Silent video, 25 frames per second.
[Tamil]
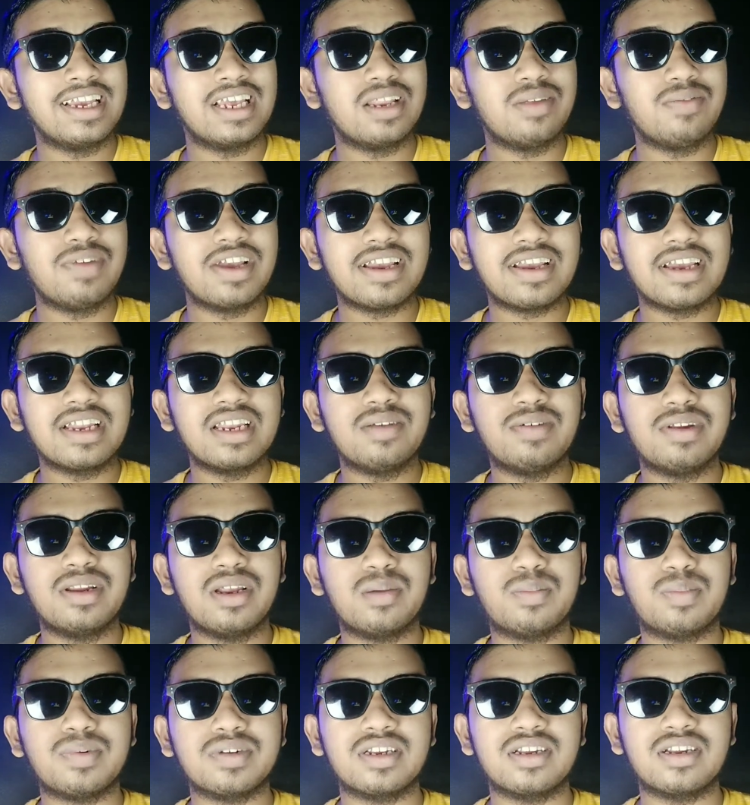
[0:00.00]
இது வரைக்கும் இந்த
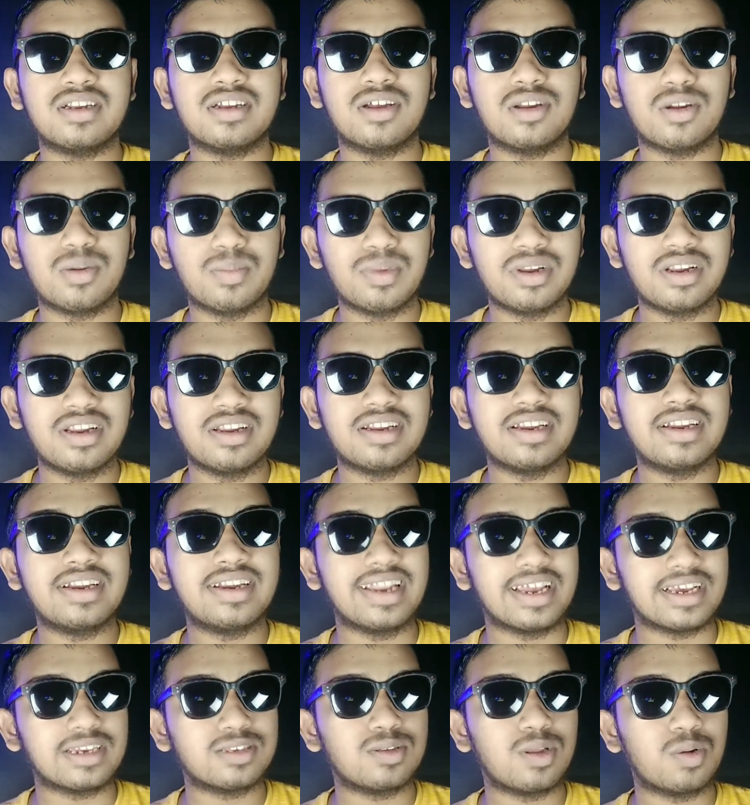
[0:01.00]
வீடியோ போடுறதுக்கு ரொம்ப நன்றி
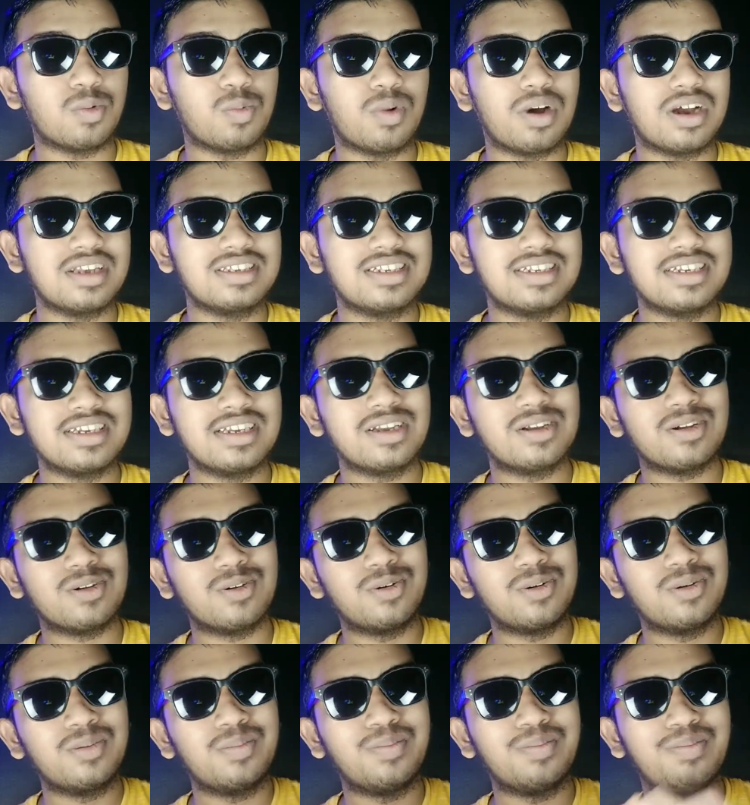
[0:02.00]
தேங்க்ஸ் ஃபார் வாட்சிங்
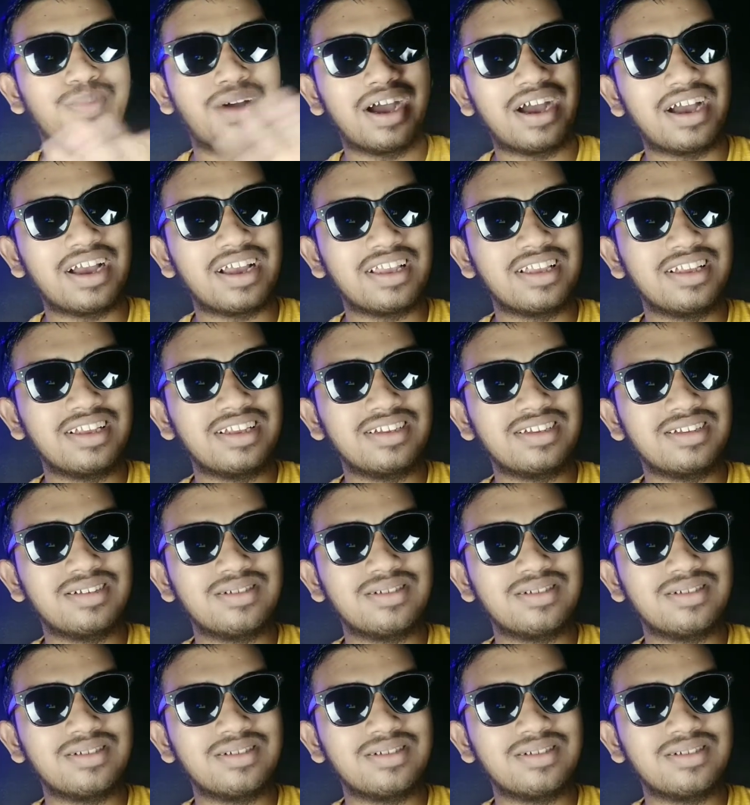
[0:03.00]
குட் பாய்